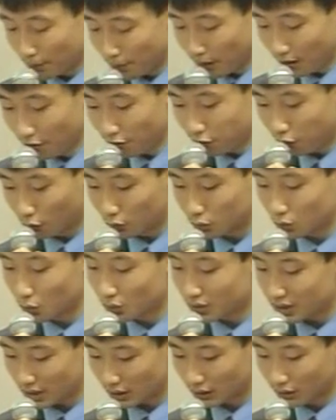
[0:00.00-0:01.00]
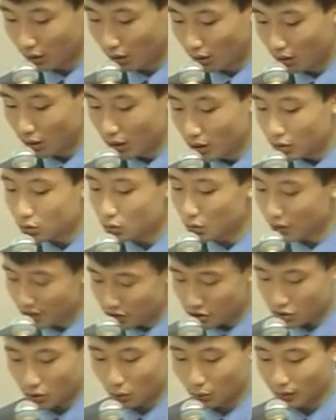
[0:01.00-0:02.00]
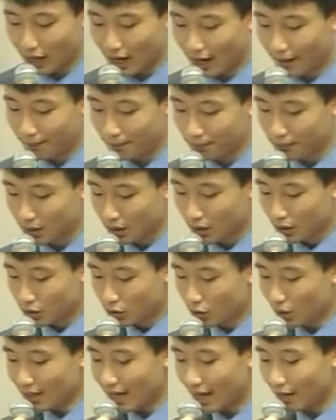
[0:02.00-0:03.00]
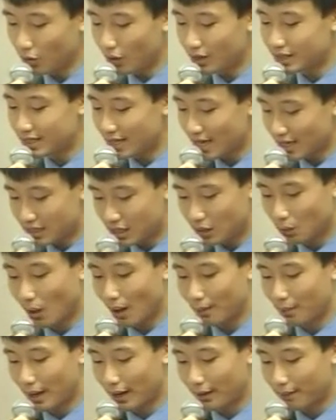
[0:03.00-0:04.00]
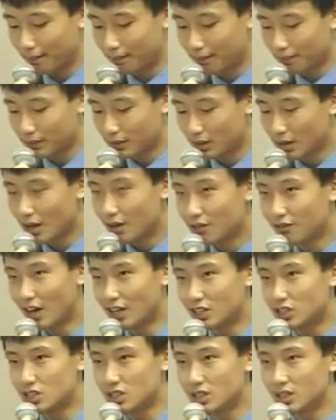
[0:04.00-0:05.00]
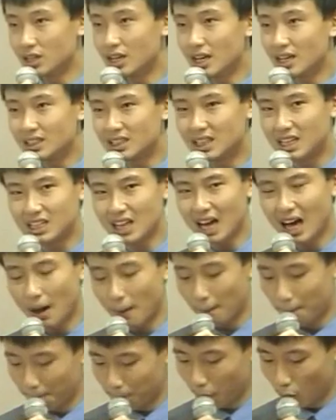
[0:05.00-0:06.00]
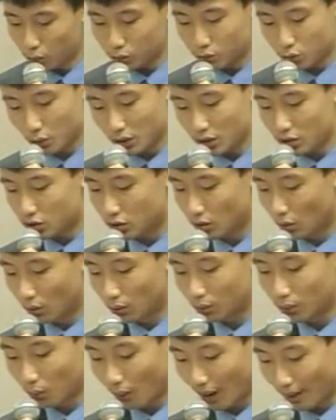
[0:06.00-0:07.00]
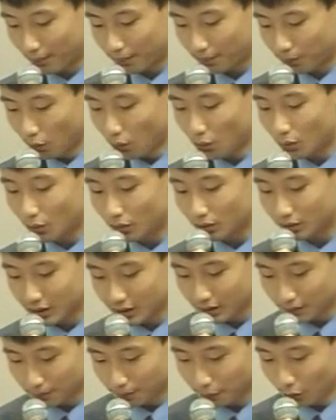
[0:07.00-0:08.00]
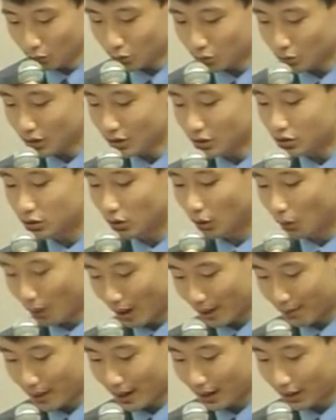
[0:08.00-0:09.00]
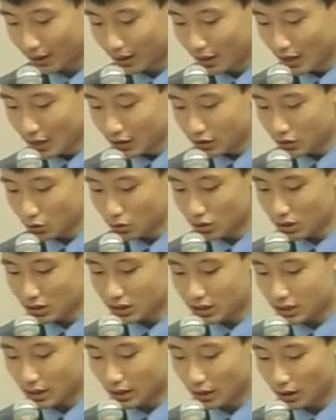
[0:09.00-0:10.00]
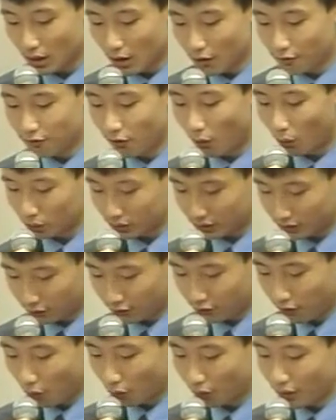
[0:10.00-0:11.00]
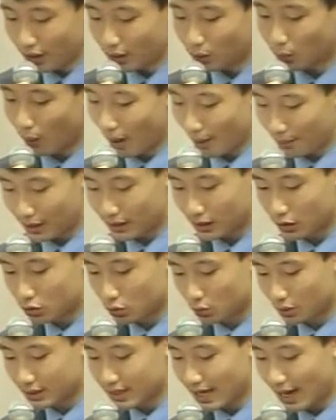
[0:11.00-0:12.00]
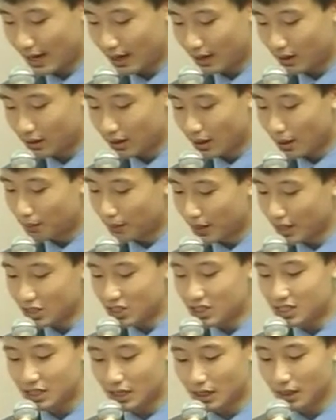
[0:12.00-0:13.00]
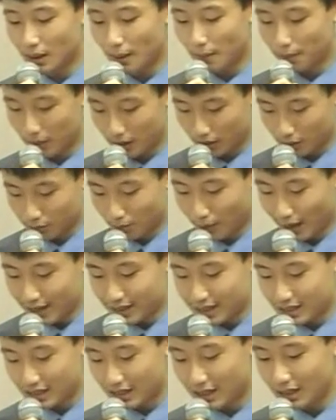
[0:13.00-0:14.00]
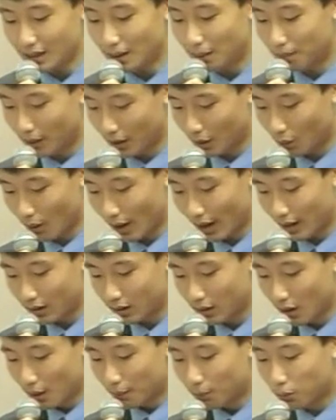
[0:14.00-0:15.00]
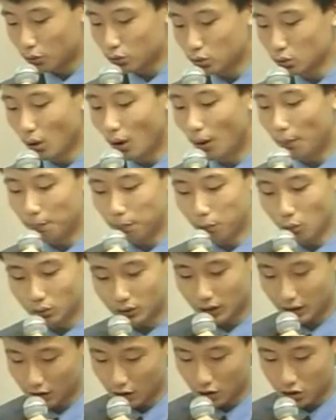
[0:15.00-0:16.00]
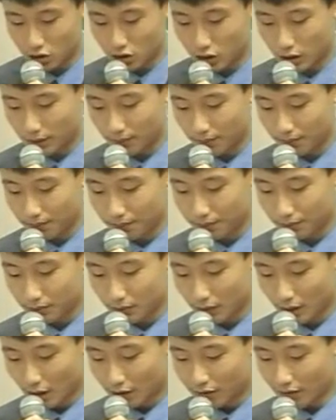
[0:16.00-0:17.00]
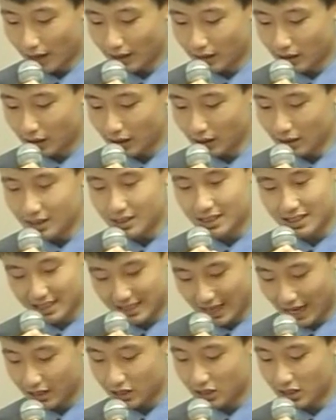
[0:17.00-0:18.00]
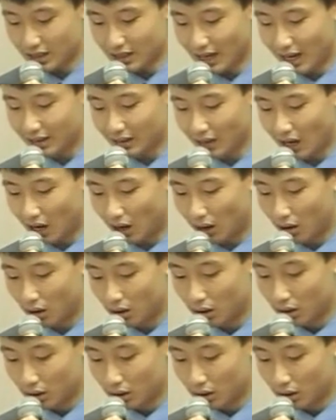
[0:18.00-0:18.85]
并辅助行动追求它，越来越接近完美。反之，提倡不追求完不不追求完美，就是指否否认完美的存在，名其名美其名为不做不能的事。然而，详细探讨，